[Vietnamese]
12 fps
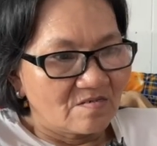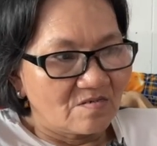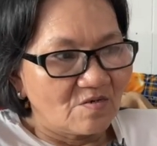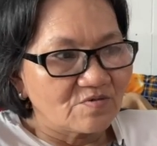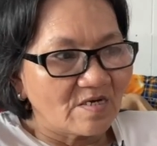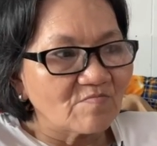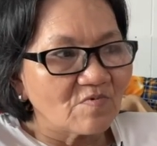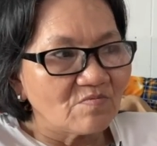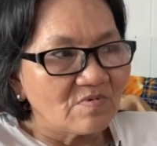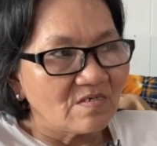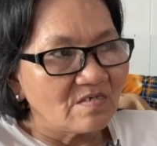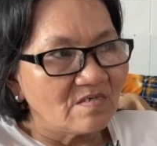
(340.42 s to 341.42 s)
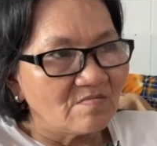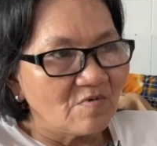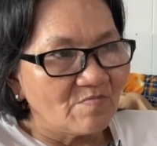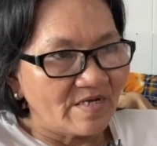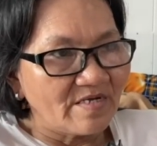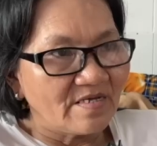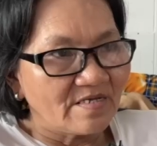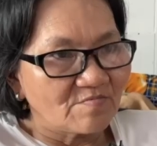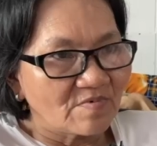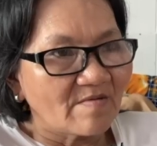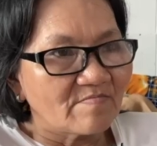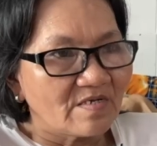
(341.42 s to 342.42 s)
cô sống cũng ờ, mười mấy hai
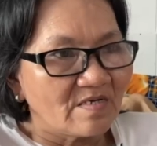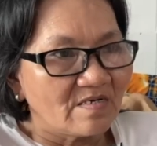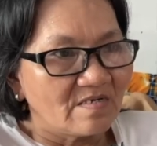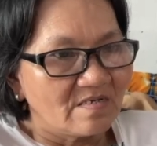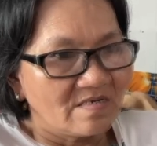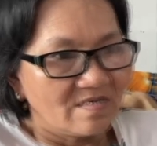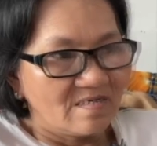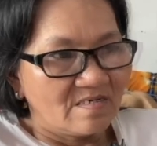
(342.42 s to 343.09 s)
năm rồi đó ừ.